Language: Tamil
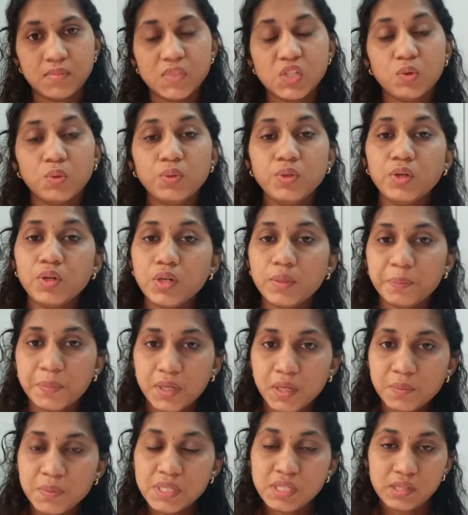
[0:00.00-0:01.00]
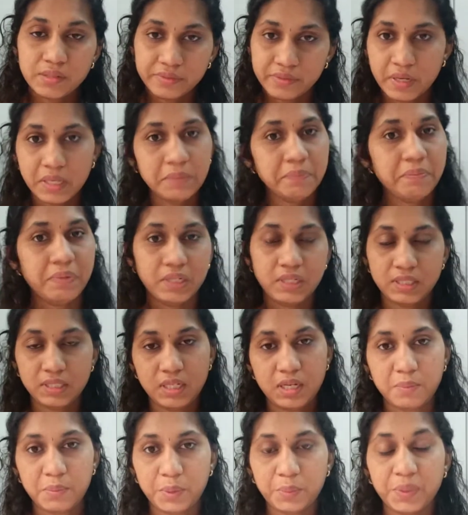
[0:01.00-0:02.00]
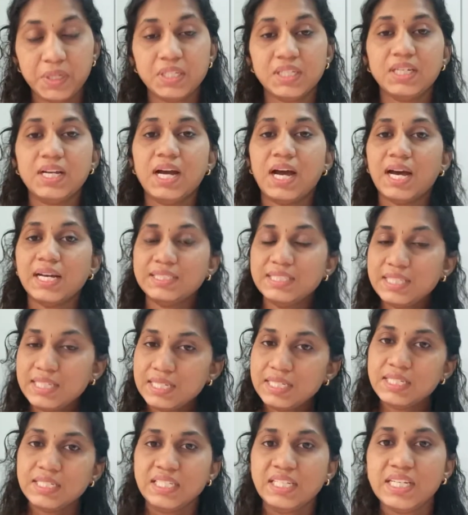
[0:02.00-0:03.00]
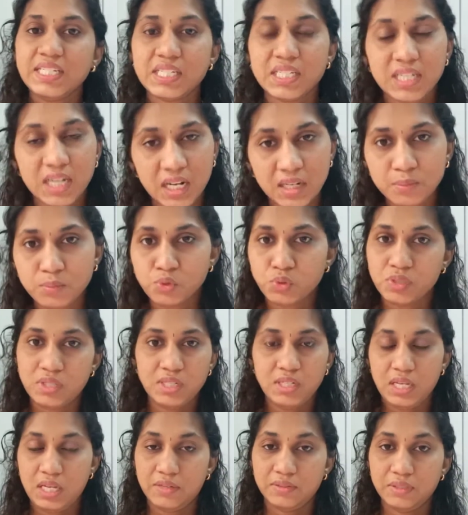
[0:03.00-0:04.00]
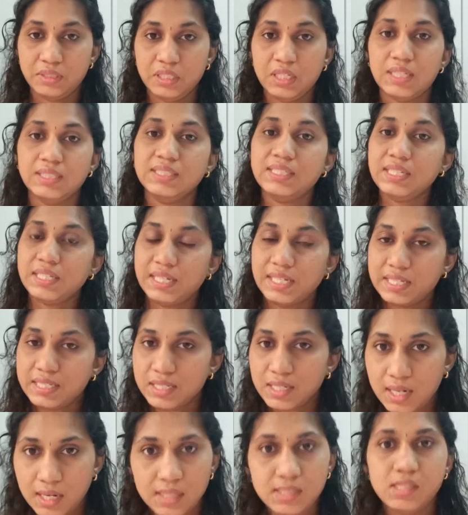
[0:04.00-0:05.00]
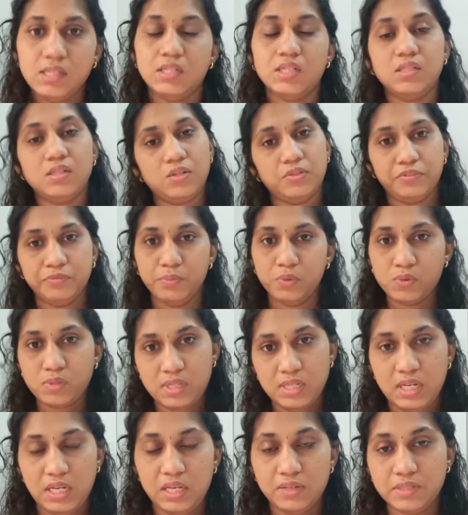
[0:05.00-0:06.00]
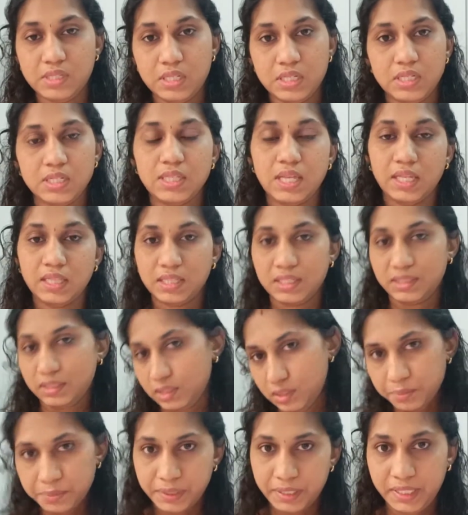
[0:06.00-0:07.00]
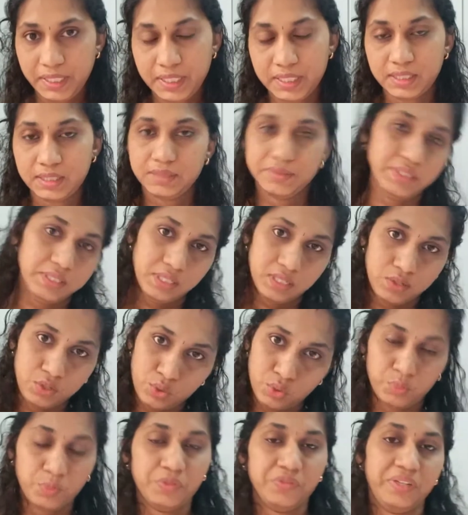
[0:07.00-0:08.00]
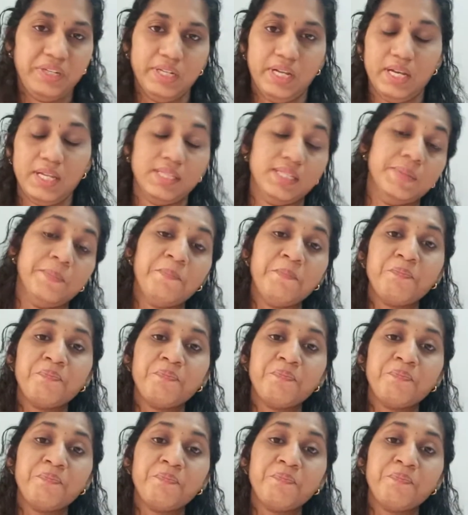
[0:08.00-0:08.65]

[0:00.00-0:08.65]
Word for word: ஸோ உங்களோட பர்பஸை ஃபைன் பண்ணதுக்கு அப்புறமேட்டுக்கு அதுக்கு ரிலேட்டடான புக்ஸை நீங்கள் வந்து அதுக்கு ரிலேட்டடான ஜேர்னர் ஆஃப் புக்ஸை நீங்கள் வந்துட்டு தேர்ந்தெடுத்து படிக்கிறது வந்துட்டு ரொம்பவே நல்லது